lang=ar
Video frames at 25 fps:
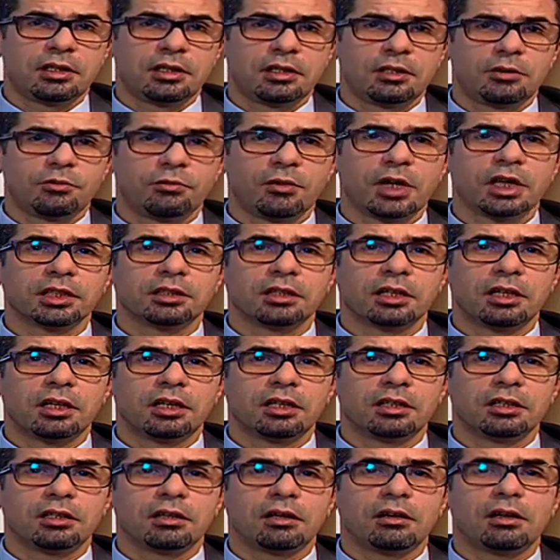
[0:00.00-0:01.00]
وقد قال
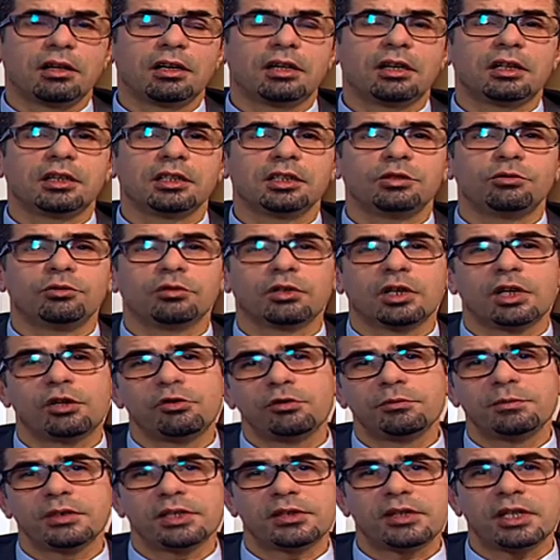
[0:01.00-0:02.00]
قائل
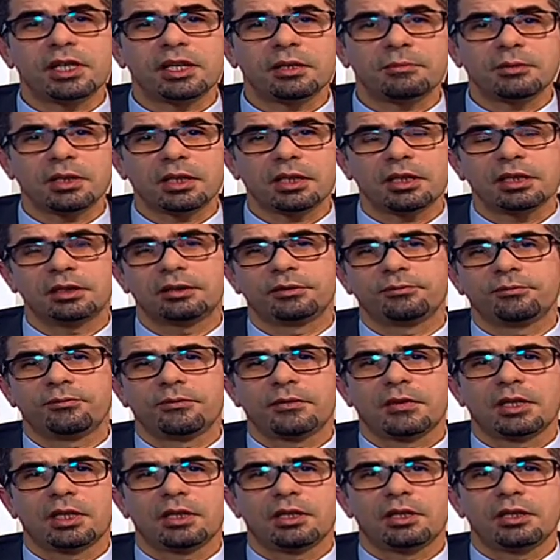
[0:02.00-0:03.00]
القوم سابقا
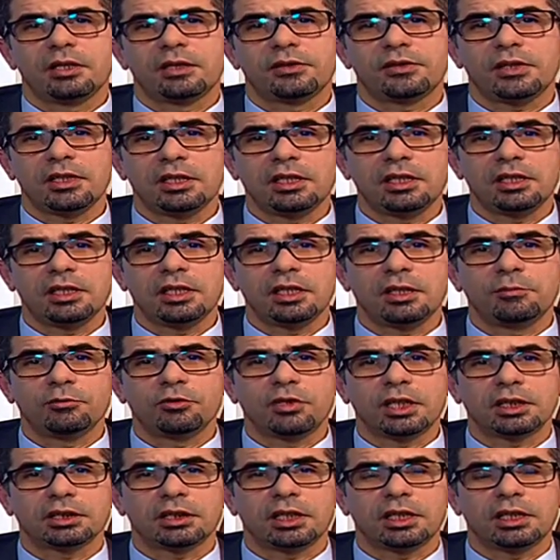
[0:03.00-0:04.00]
سيدي ابن
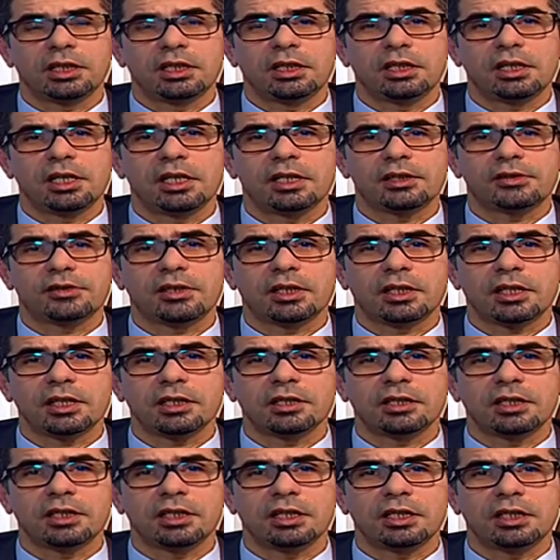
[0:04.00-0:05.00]
عطاء الله
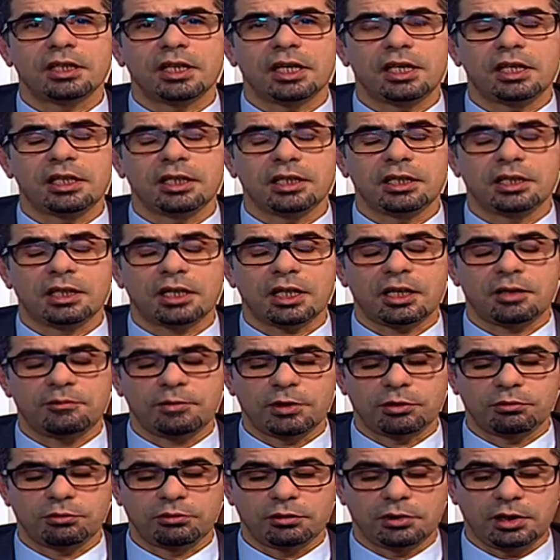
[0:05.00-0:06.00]
السكندري عليه رحمة
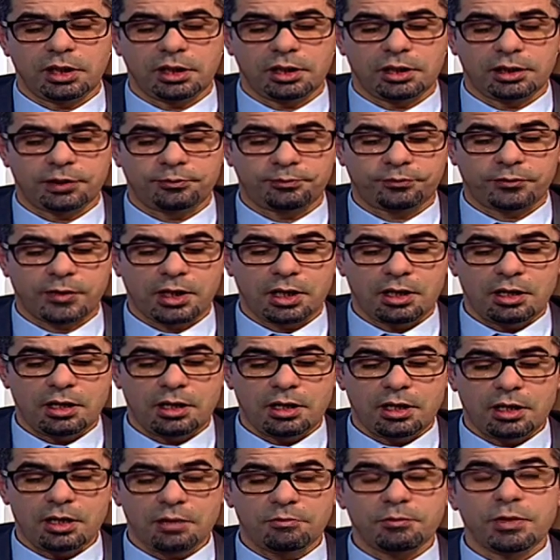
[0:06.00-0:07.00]
الله
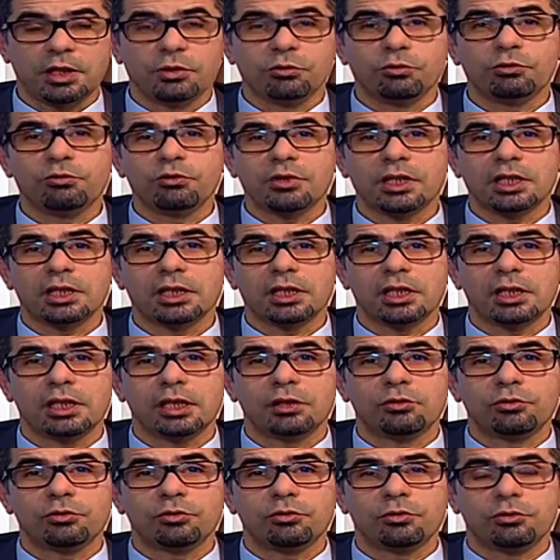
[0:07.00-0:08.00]
من أذن
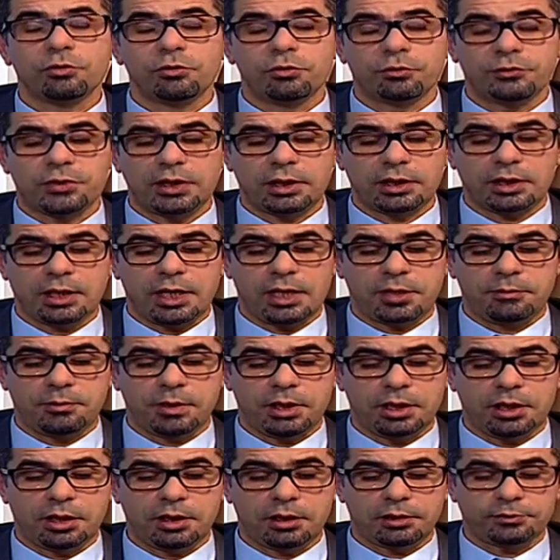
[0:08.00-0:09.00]
له في
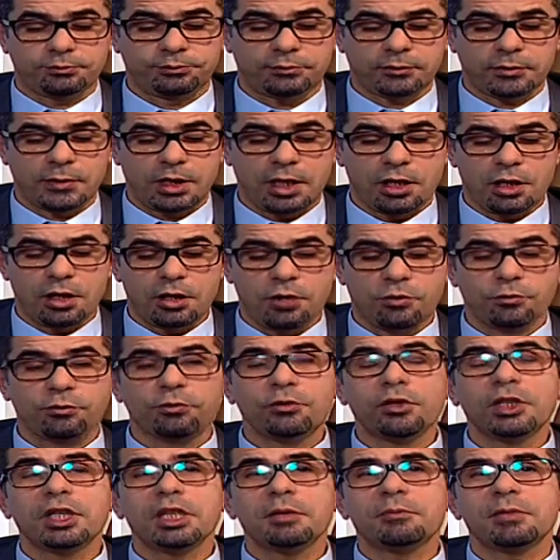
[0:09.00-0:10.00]
التعبير
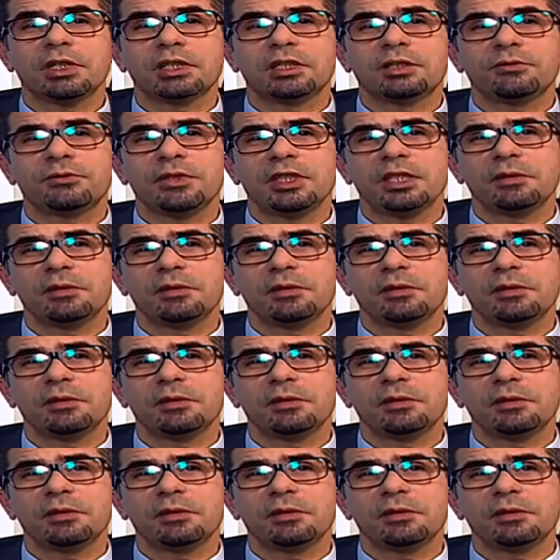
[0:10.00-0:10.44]
فهمت في